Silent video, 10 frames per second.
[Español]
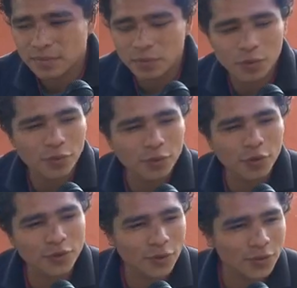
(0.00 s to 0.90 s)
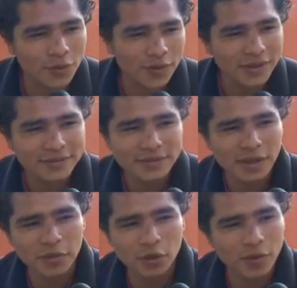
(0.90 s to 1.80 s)
muy, muy, muy tonto, ¿eh?
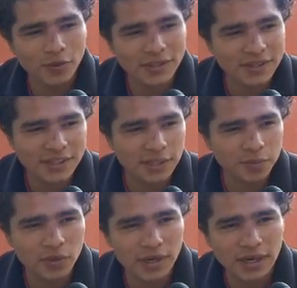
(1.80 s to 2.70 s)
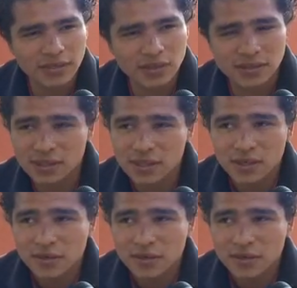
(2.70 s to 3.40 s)
A mí no me gustan ese tipo de relaciones.